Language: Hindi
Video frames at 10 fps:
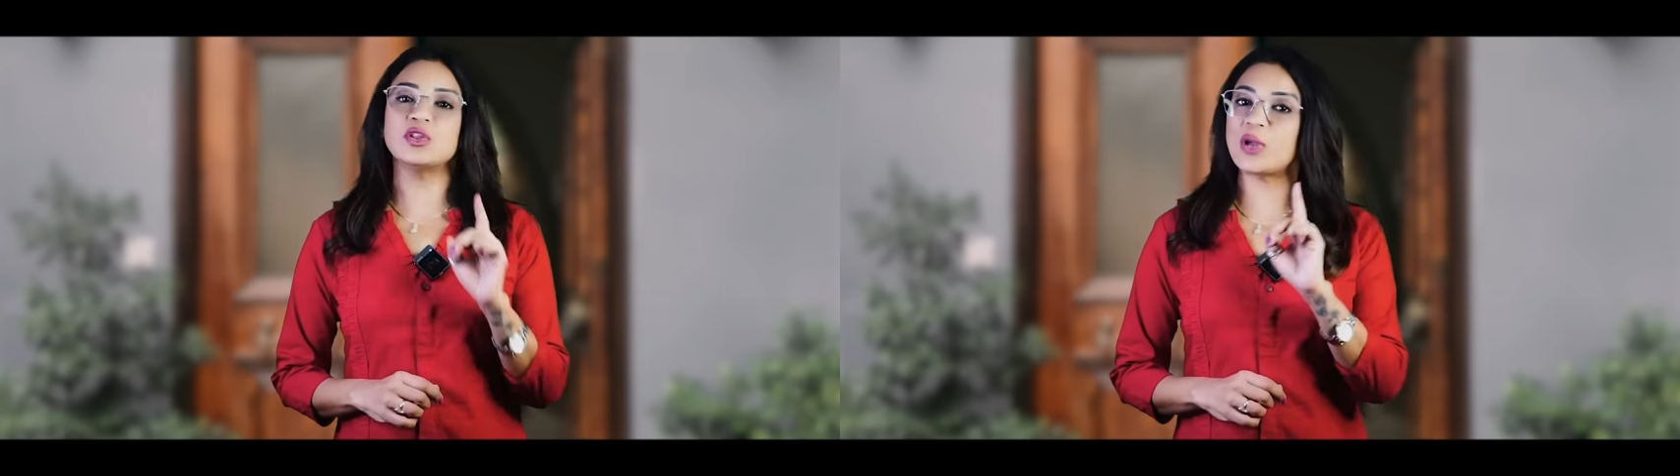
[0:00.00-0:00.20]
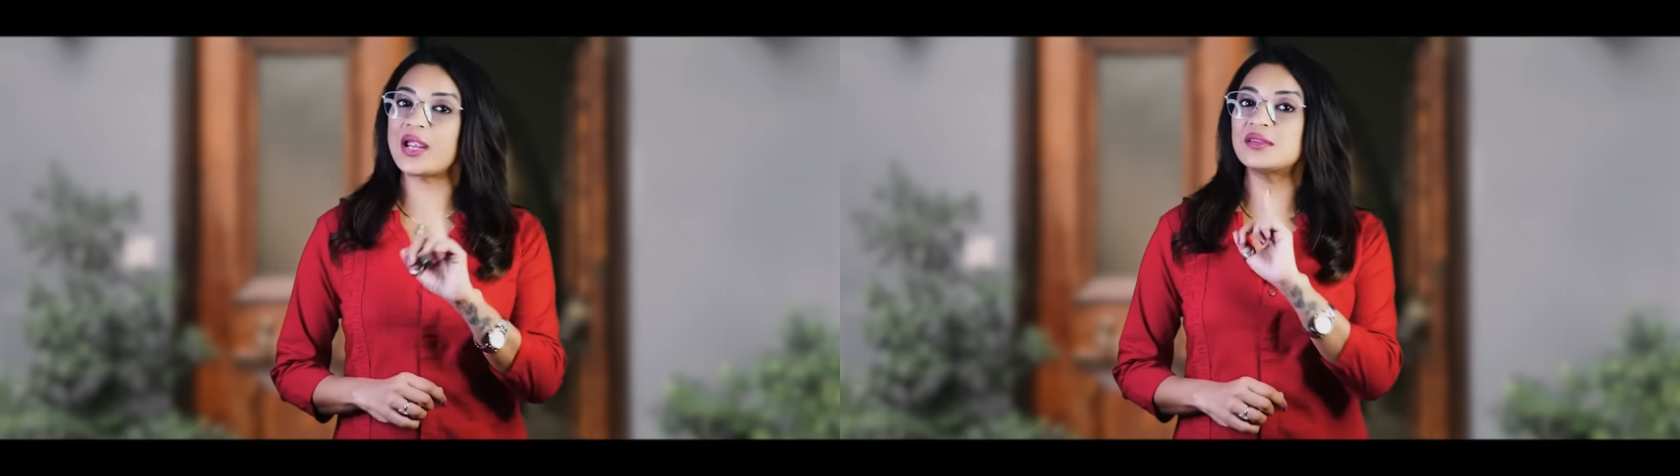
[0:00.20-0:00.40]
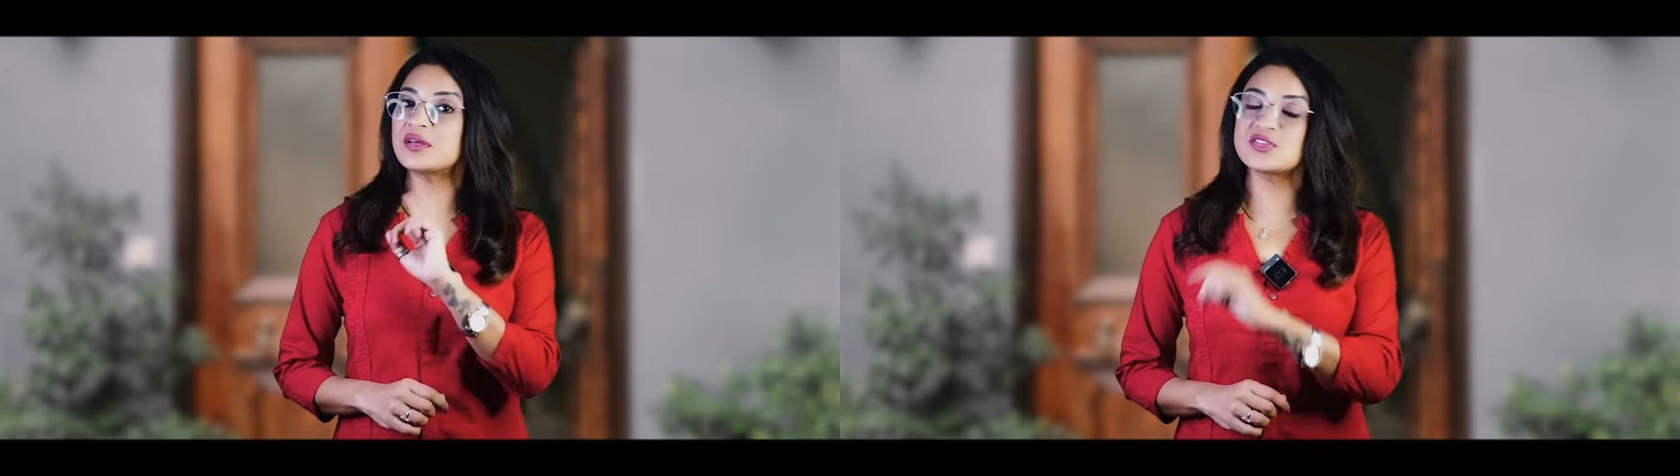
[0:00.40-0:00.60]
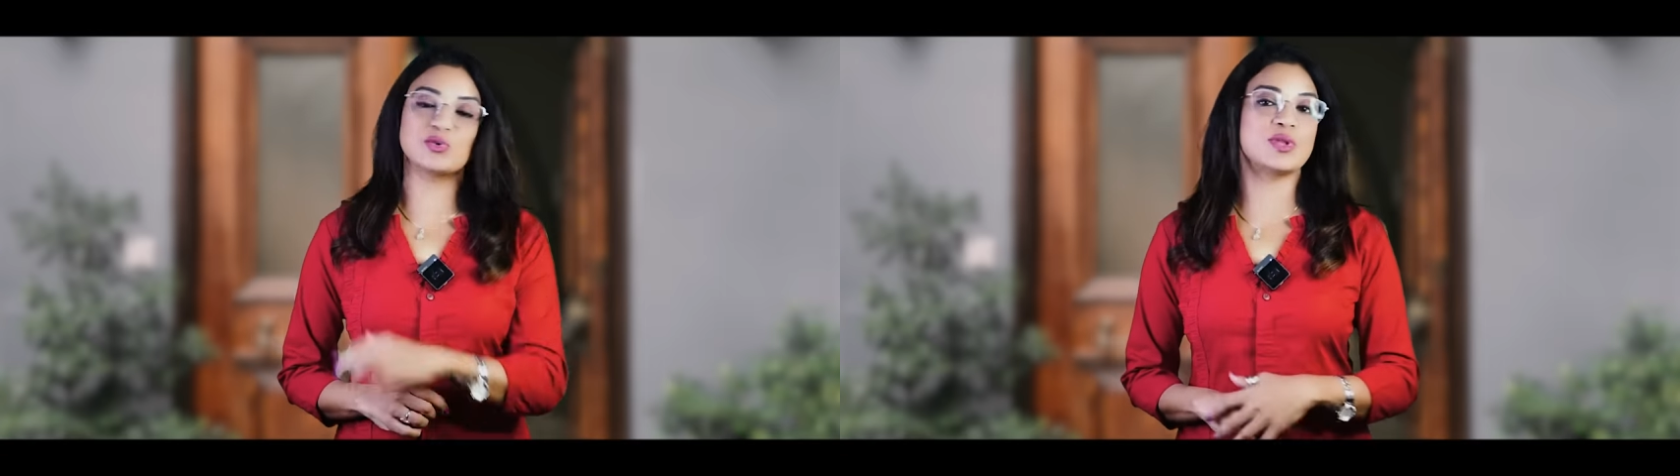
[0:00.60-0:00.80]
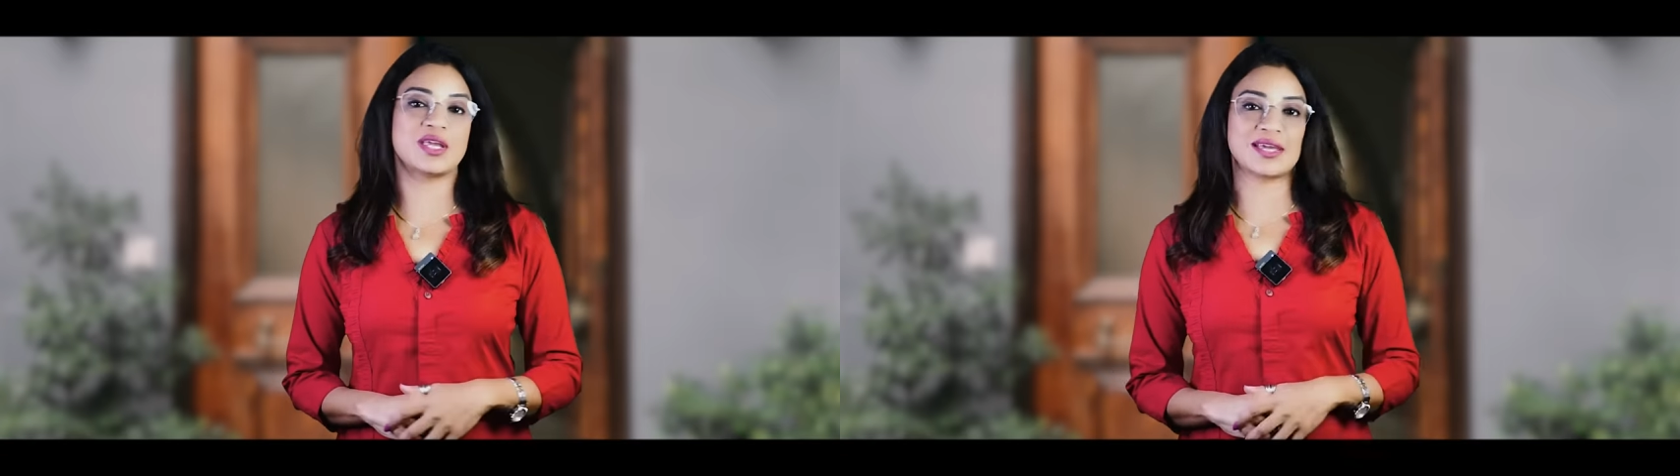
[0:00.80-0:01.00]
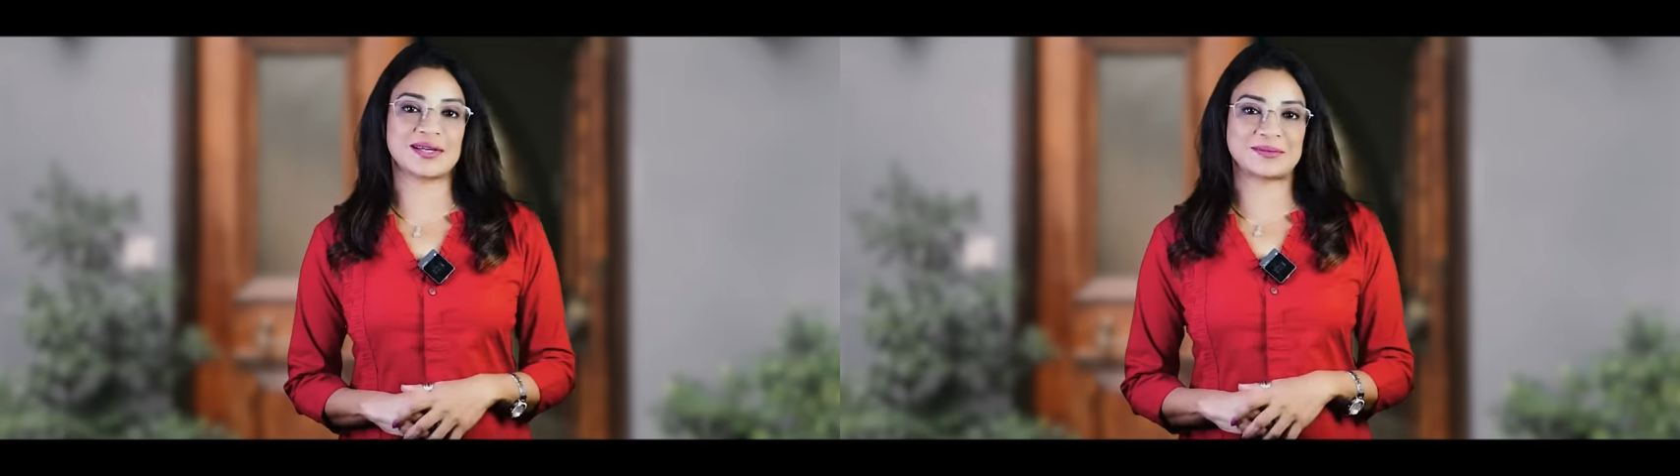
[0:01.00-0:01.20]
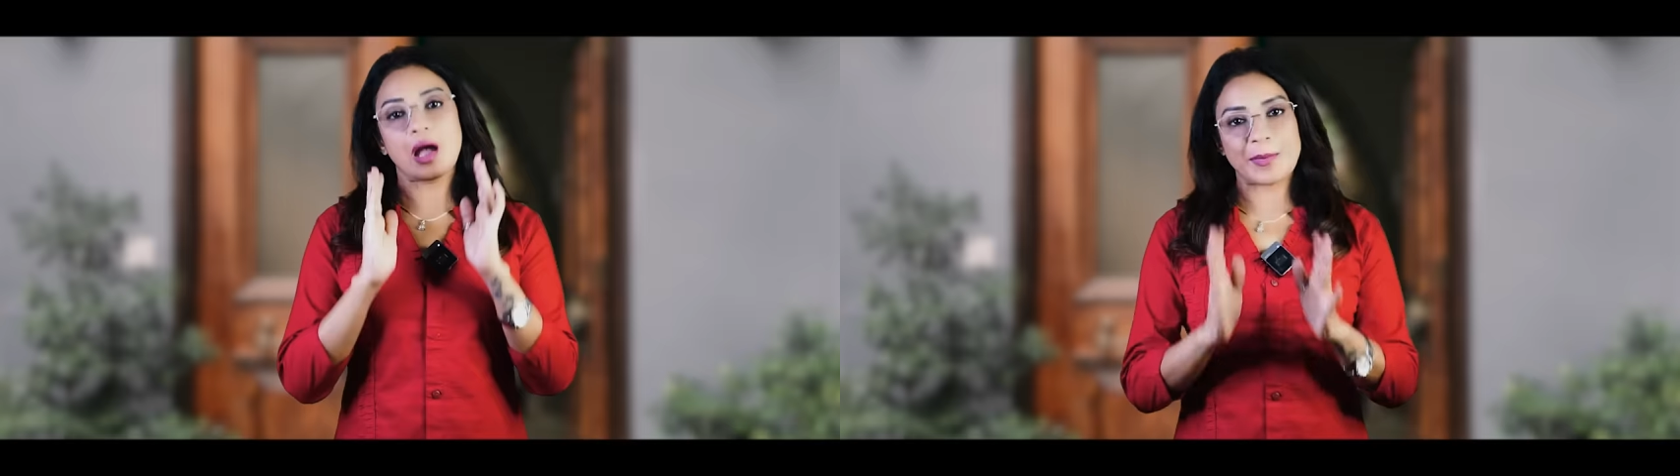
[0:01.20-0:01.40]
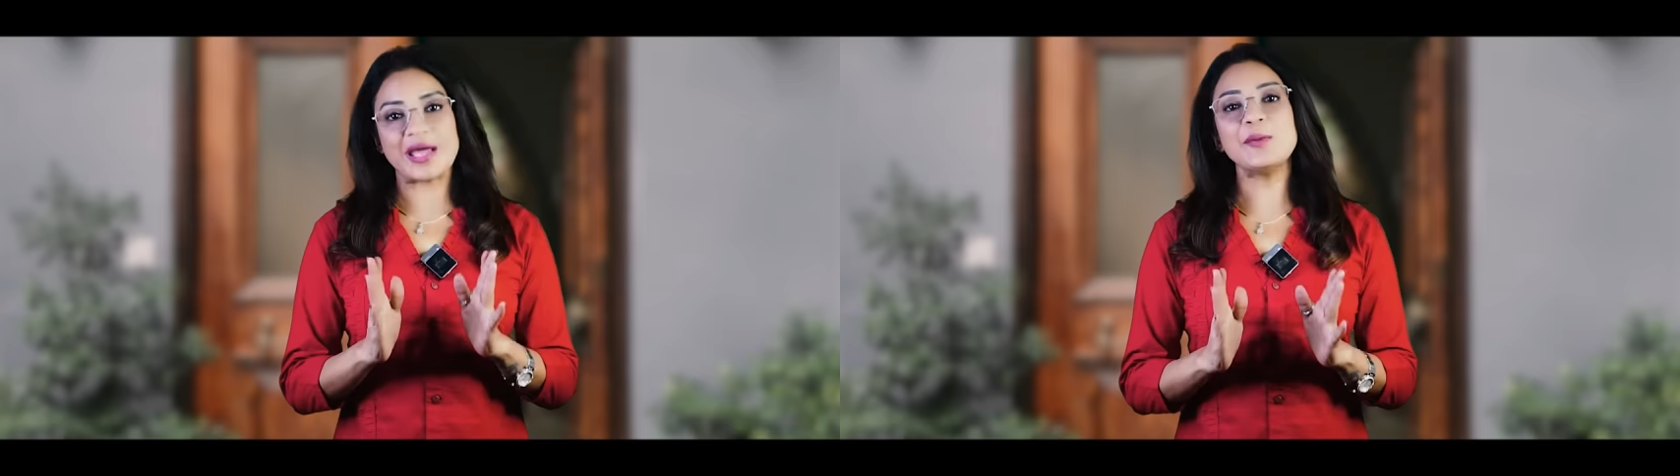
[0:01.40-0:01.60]
तो एंड तक जरूर देखिएगा
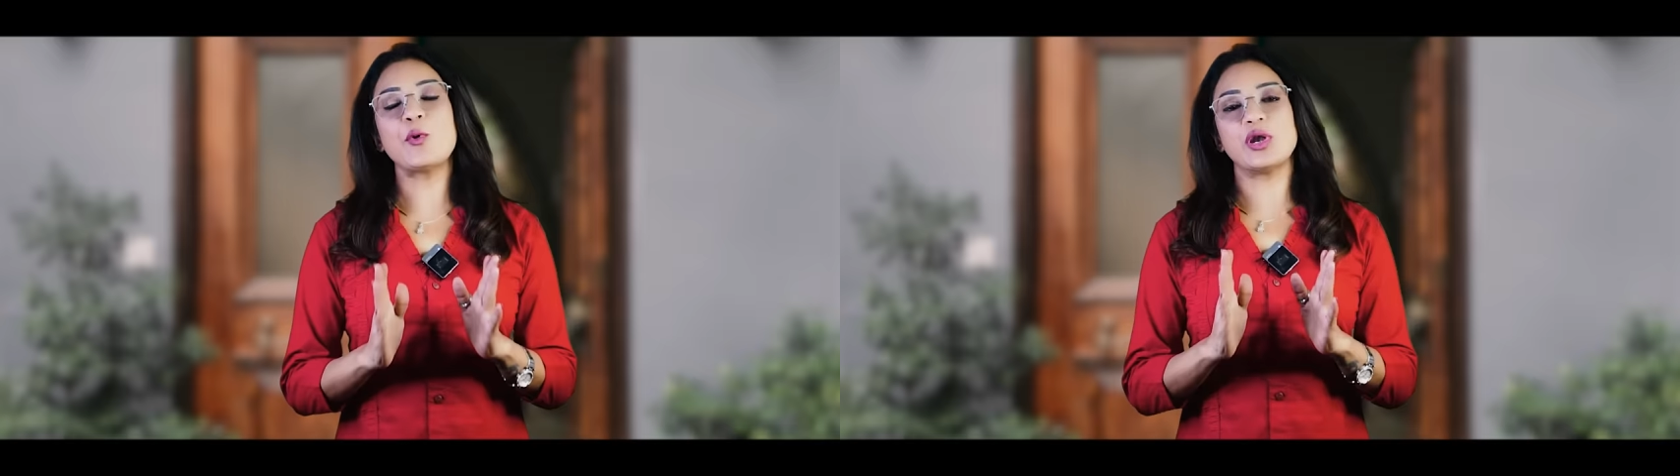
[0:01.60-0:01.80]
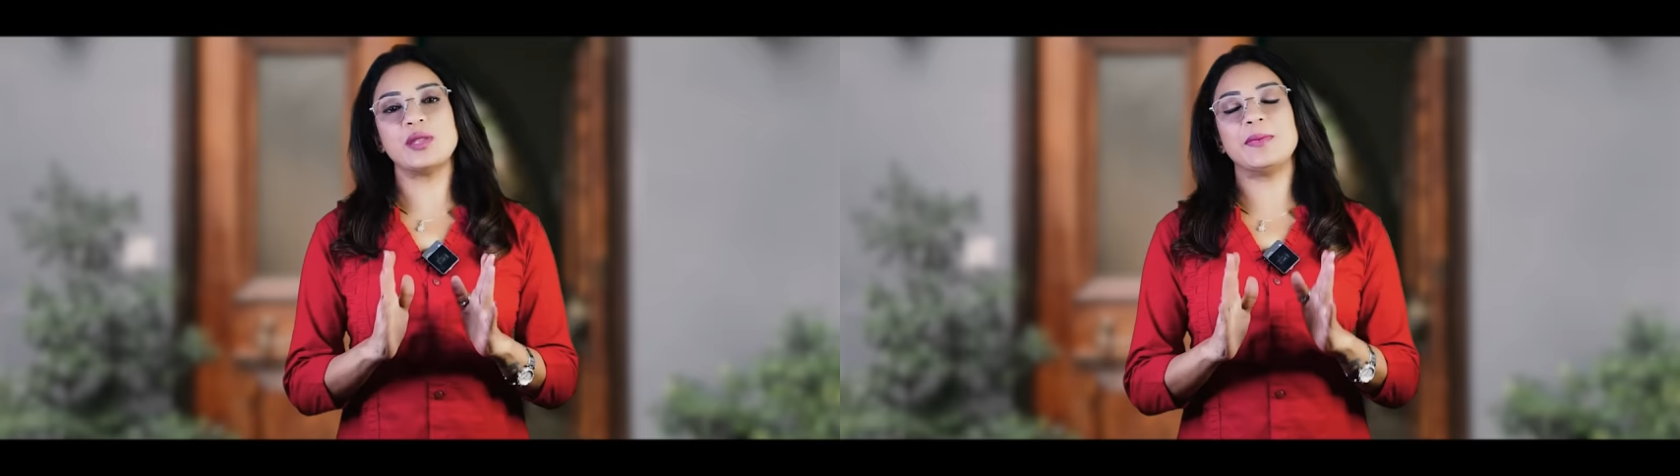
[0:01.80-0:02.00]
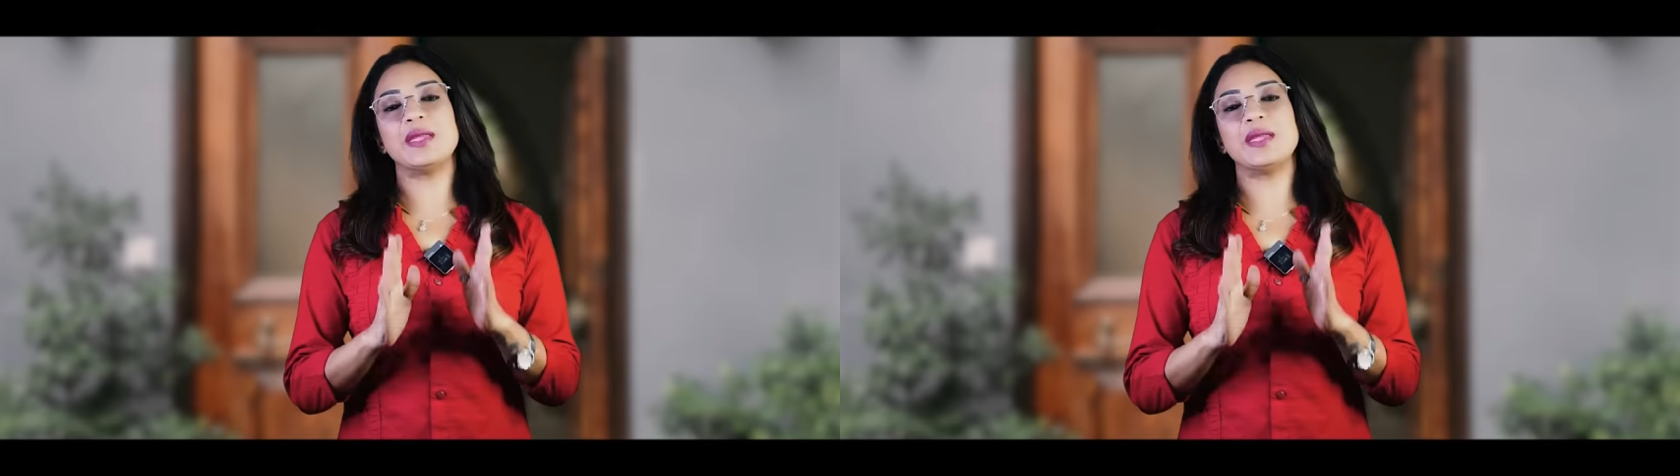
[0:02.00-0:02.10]
हमारी बॉडी